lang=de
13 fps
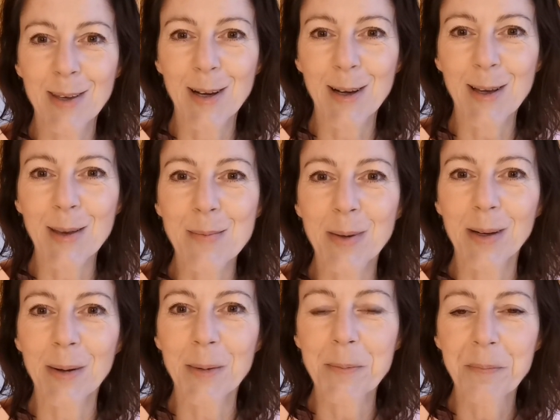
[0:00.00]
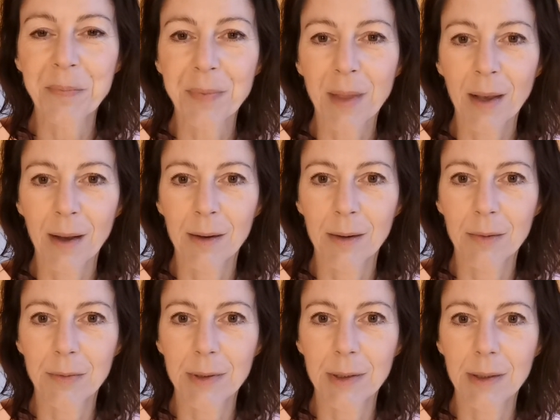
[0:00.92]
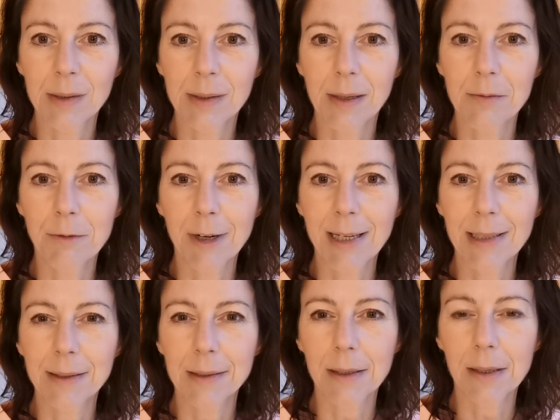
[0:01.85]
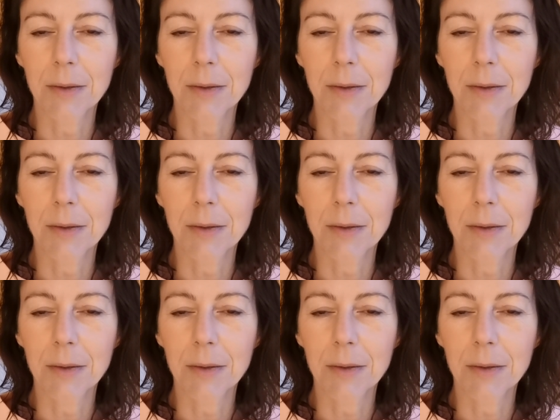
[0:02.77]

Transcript: wie auch immer, äh, wie dein Wahl dann